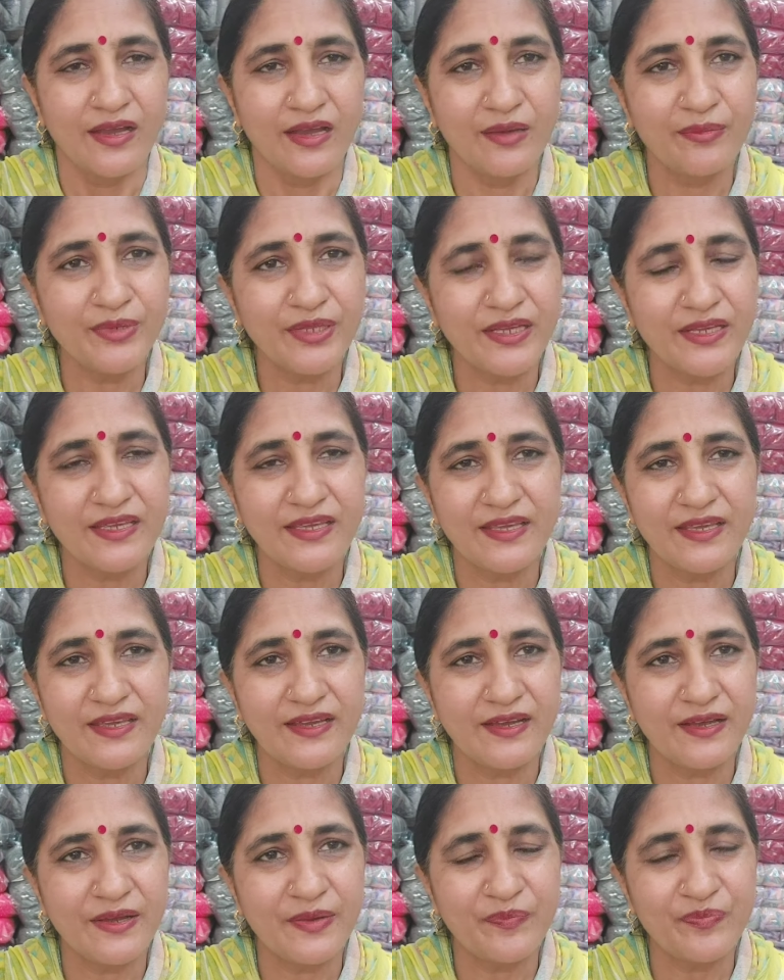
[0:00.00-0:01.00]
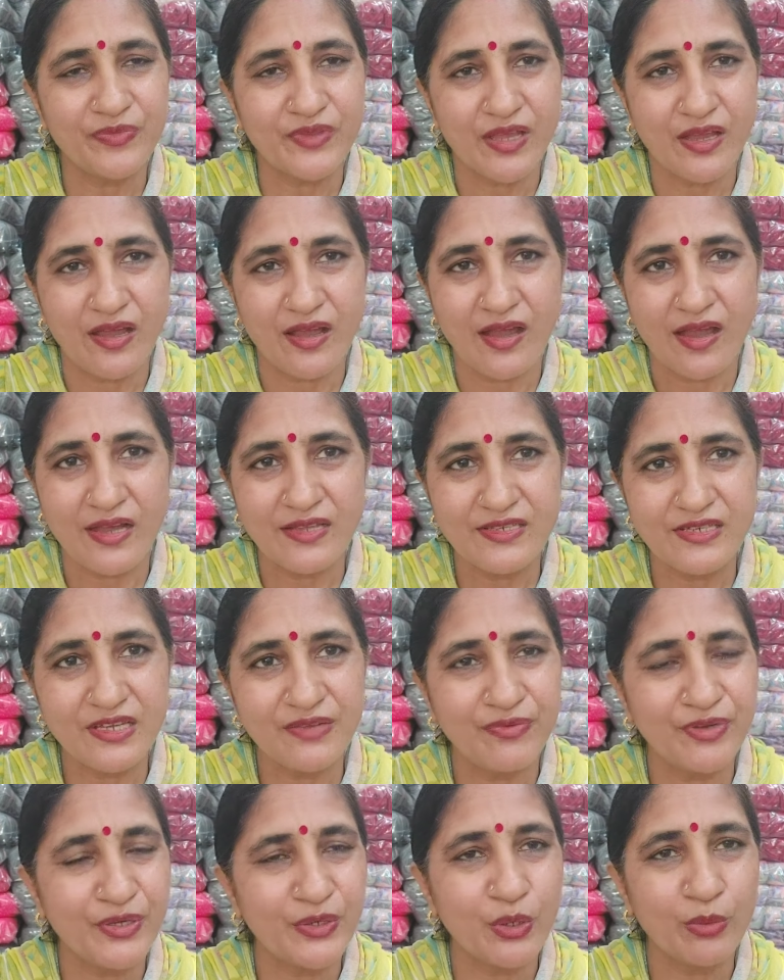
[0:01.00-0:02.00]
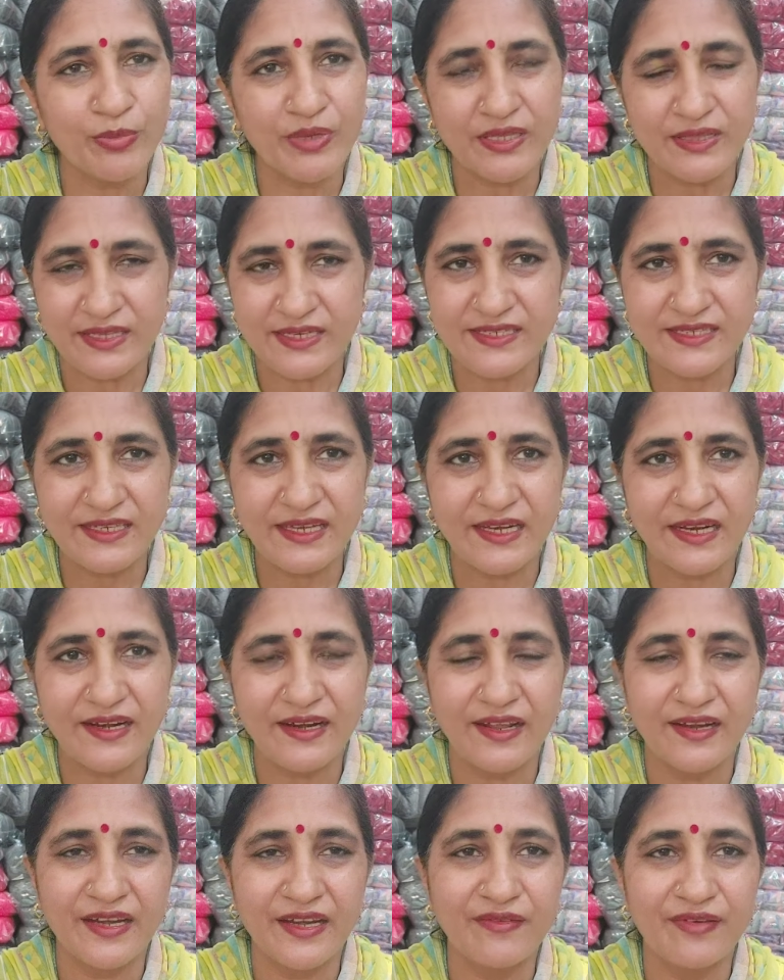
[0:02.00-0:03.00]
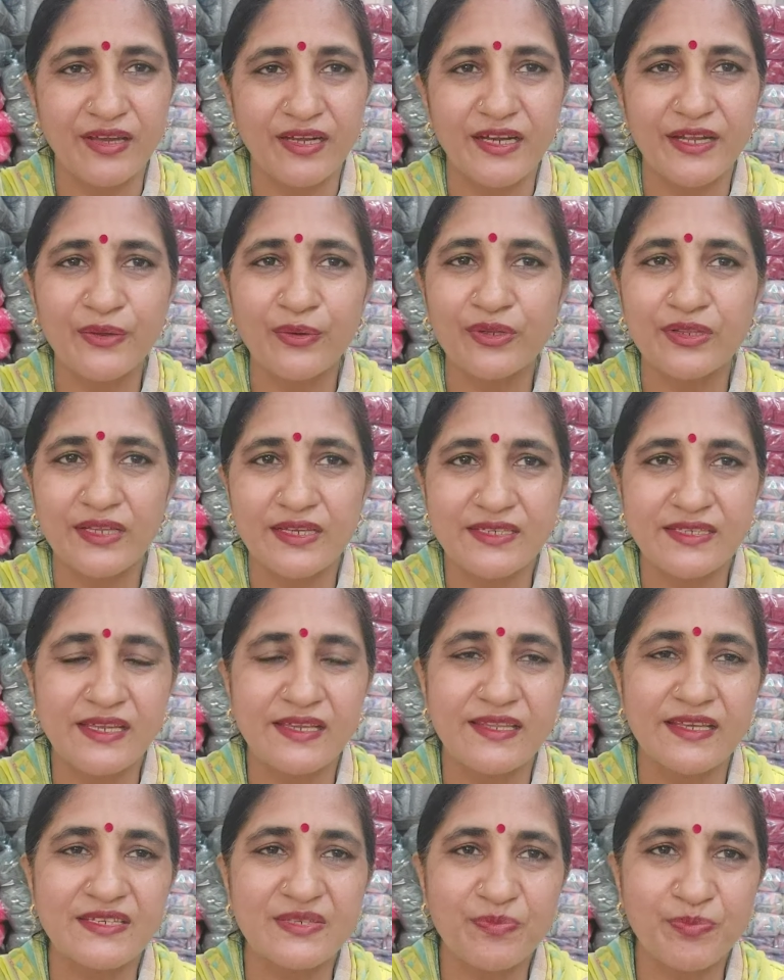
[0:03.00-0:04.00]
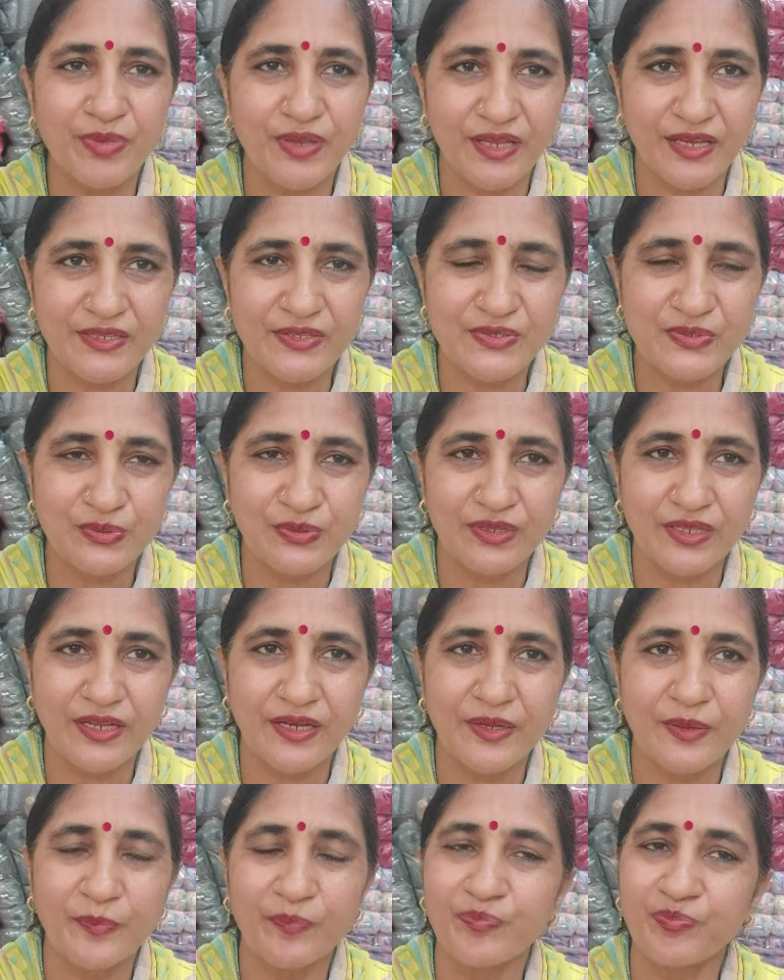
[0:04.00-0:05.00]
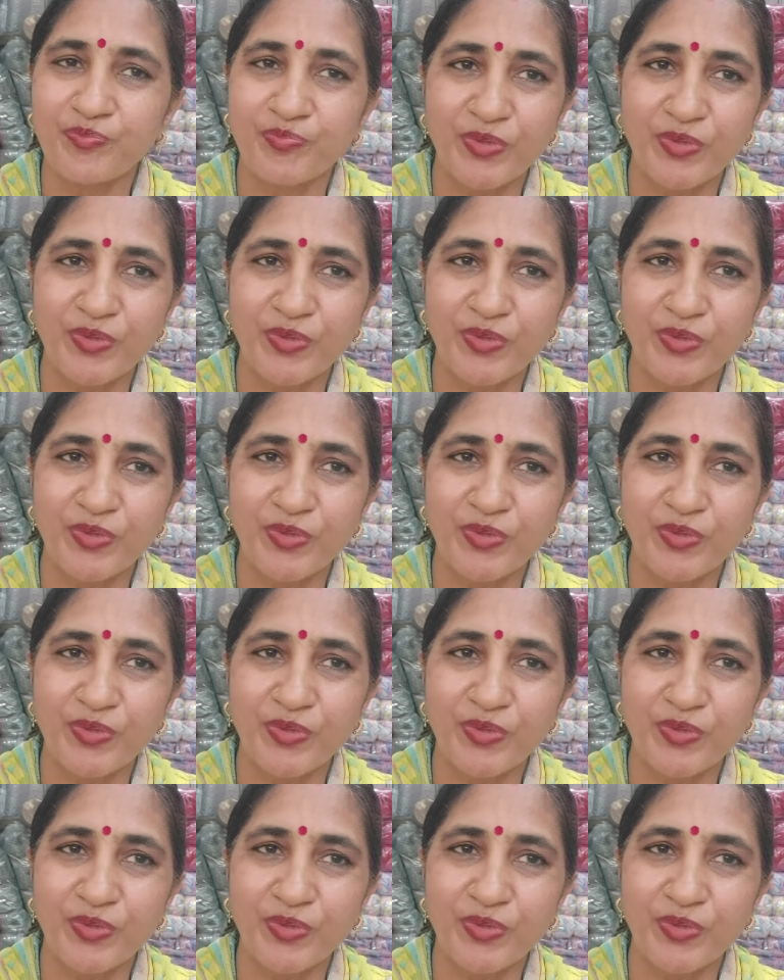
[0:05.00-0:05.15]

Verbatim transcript: अब देखिएगा आज की वीडियो में दस कलर आने वाले हैं और दस के दस बेहद सुंदर हैं